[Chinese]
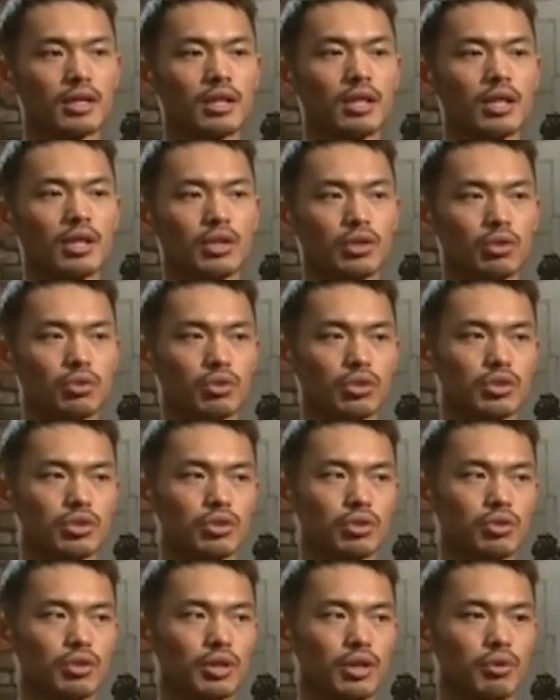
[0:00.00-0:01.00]
当然，
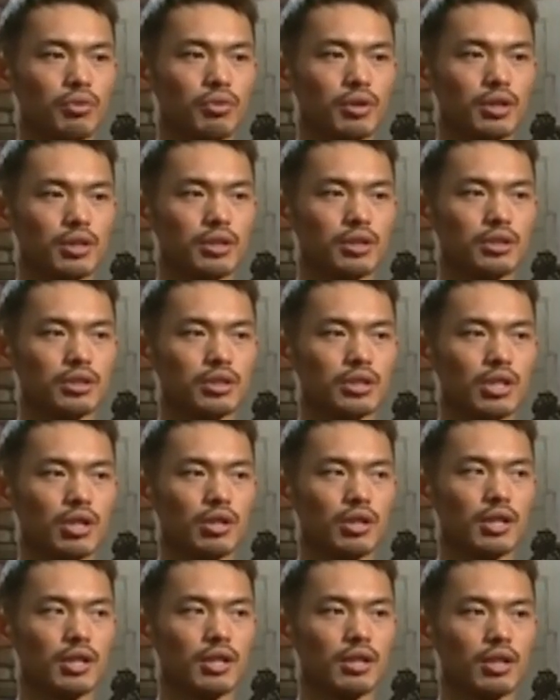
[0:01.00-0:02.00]
有的时候也会
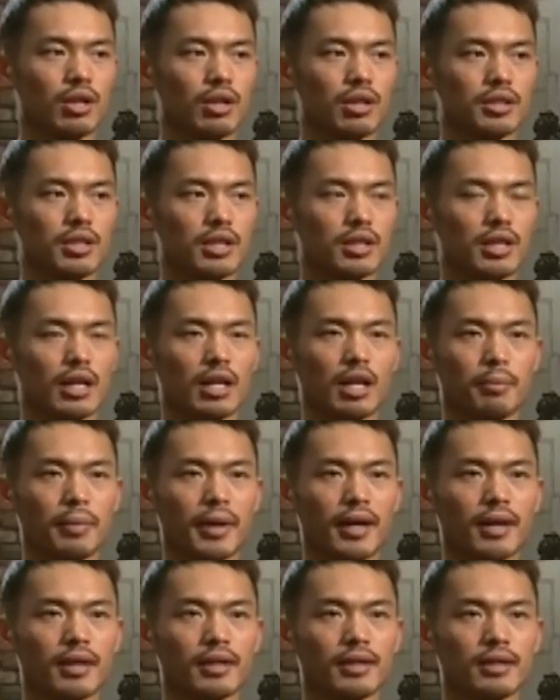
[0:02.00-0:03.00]
跟教练聊聊天、
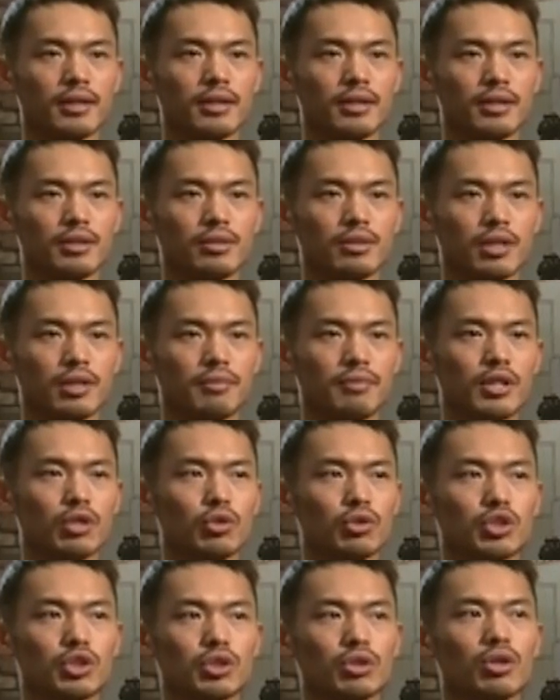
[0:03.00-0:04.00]
打打牌，
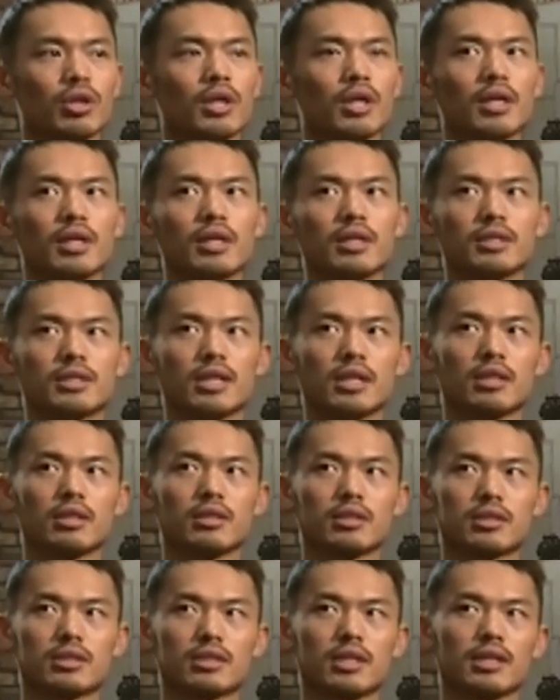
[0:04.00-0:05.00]
因为有的时候
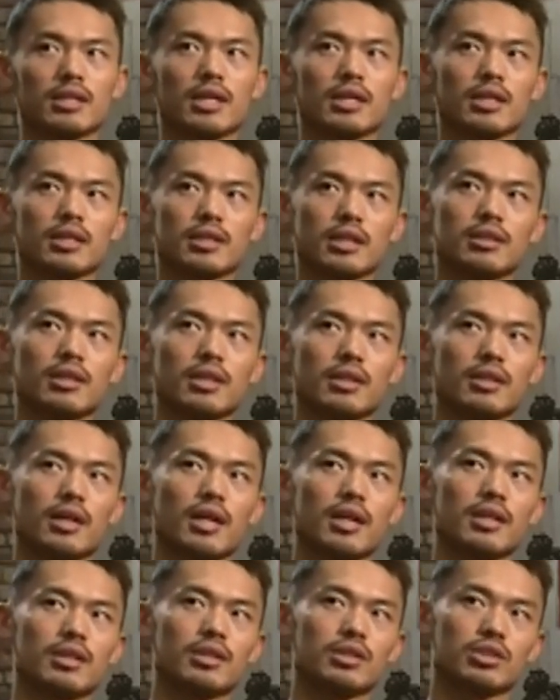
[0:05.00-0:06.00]
在在大家在
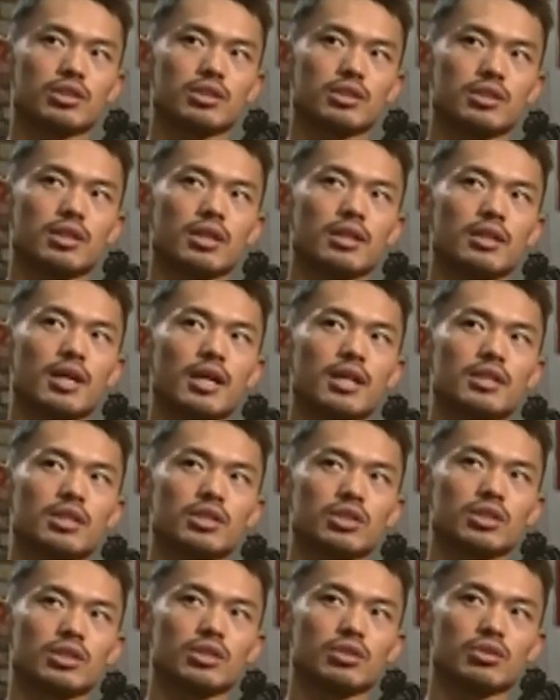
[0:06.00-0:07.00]
等待一个等
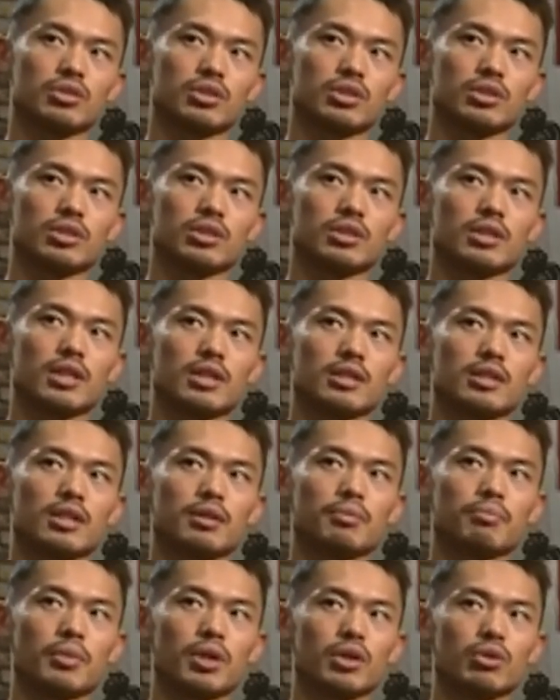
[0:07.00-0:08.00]
待一件事情的时候，其实
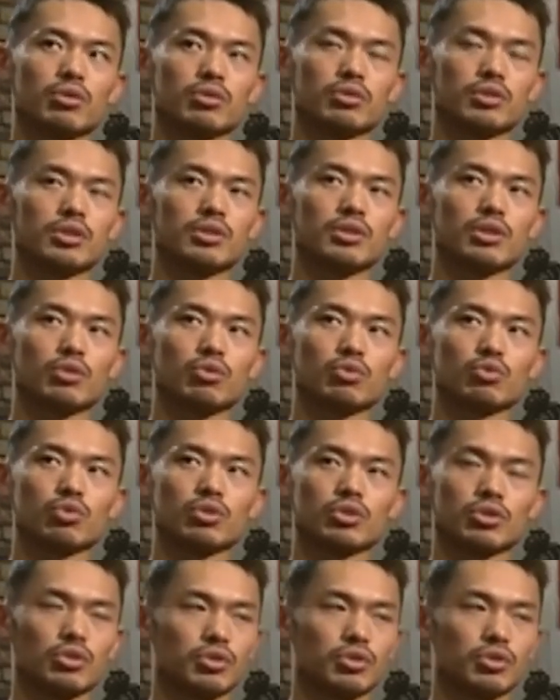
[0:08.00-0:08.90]
大家没有真正